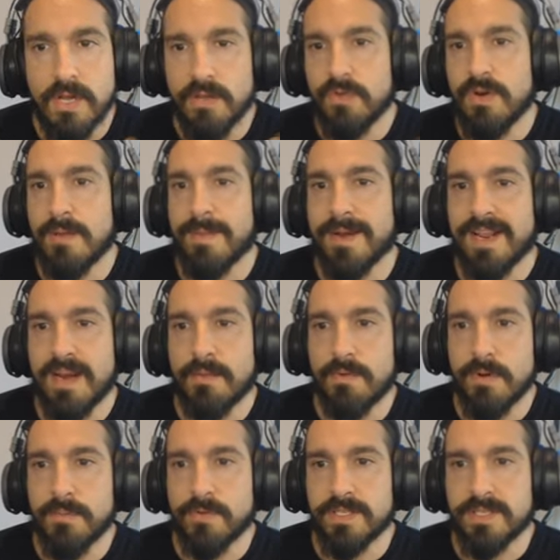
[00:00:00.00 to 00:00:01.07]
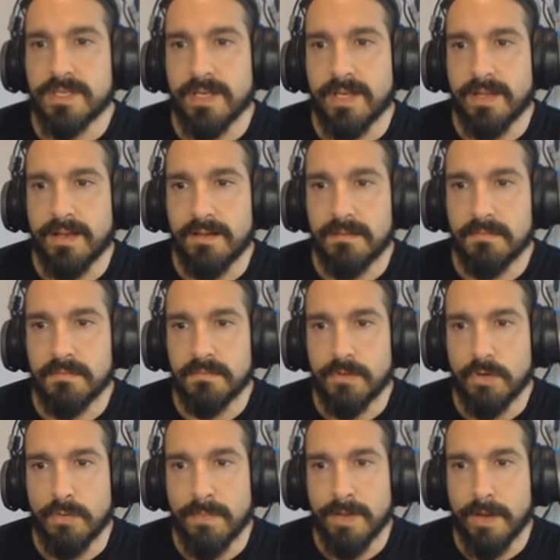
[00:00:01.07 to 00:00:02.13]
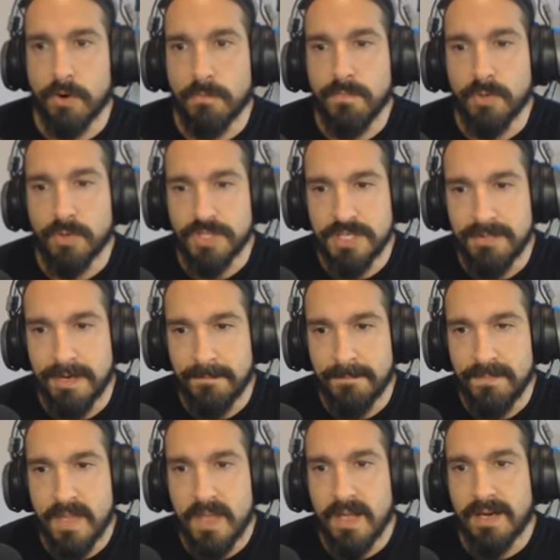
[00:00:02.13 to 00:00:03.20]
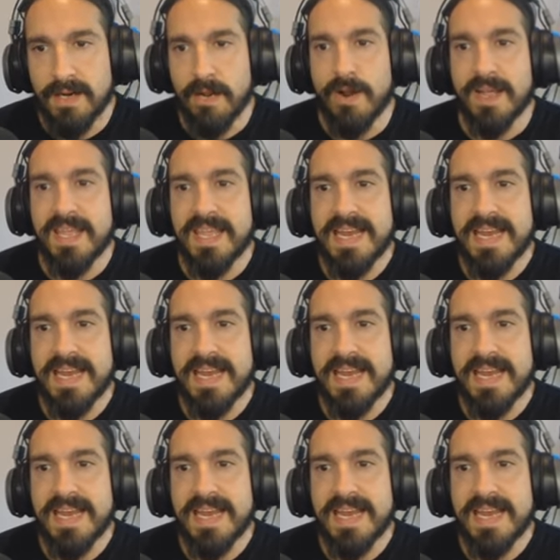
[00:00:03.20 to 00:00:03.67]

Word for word: de una manera, bueno, pues lo mejor posible. Claro, aquí